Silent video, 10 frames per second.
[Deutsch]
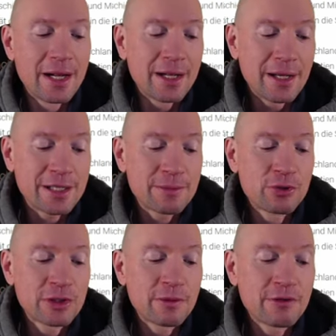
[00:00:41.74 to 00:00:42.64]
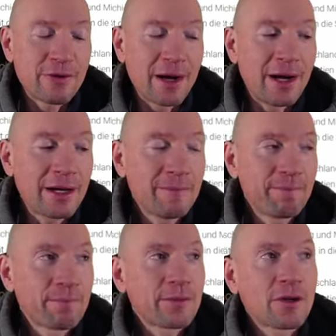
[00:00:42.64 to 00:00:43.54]
Jetzt muss ich mich fragen,
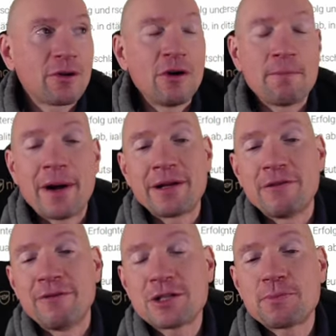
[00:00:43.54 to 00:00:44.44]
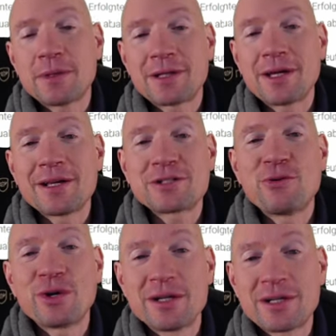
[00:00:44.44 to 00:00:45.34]
ob mein Investment Case
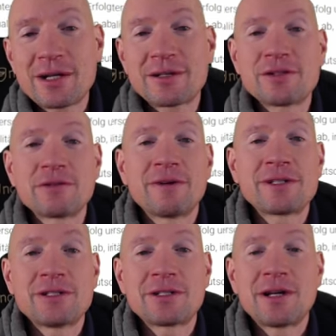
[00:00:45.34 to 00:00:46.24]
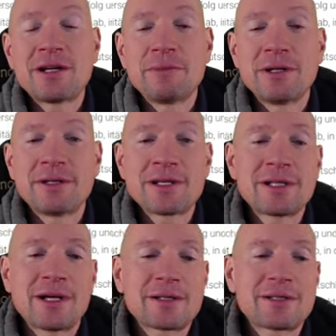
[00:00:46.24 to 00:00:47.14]
noch intakt ist und was ich dann halt mit den
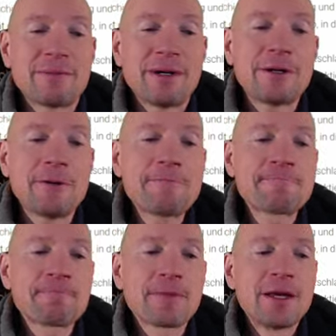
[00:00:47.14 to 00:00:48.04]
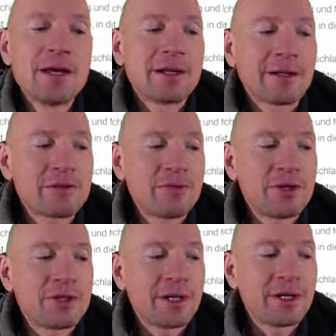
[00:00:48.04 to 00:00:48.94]
Tesla-Aktien mache. Das werde
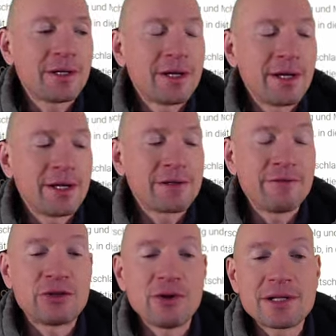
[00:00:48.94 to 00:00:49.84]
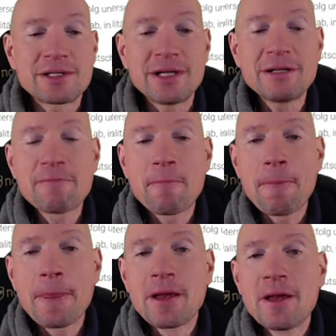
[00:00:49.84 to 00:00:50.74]
ich dir in diesem Video erzählen.
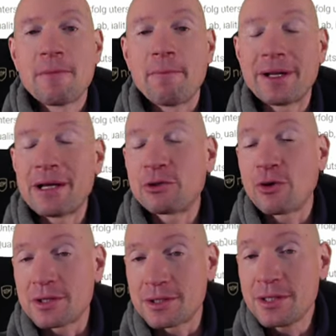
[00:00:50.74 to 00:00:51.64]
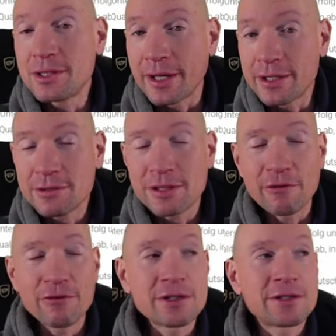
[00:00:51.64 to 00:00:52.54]
Mein Name ist Thorsten Thiel, da geht es ums
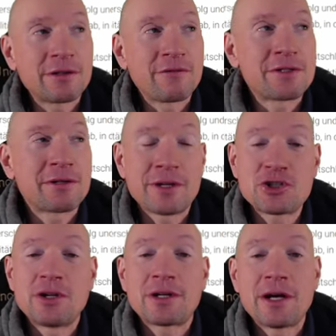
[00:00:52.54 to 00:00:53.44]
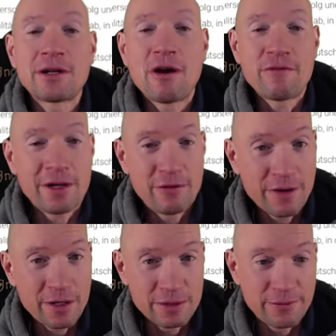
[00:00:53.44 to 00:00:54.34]
langfristige Investieren, da stelle keine Kauf, keine
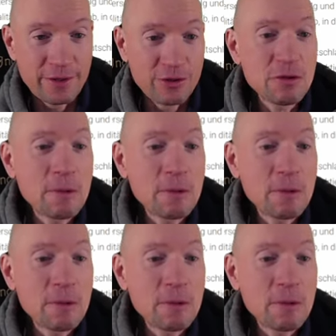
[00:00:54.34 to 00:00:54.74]
Verkaufsempfehlung.